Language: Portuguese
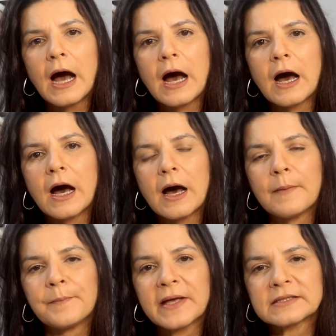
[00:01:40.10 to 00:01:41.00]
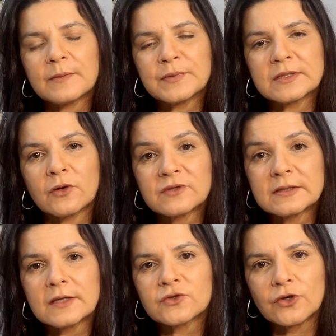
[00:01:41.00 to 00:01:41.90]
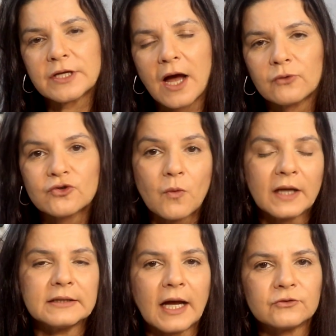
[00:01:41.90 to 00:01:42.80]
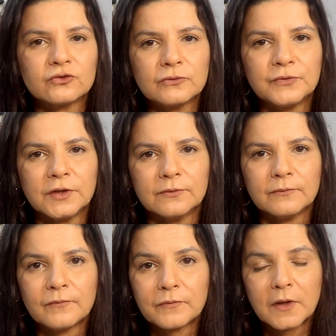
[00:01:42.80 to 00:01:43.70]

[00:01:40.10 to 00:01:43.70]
a percepção sensorial de qualidade do vinho.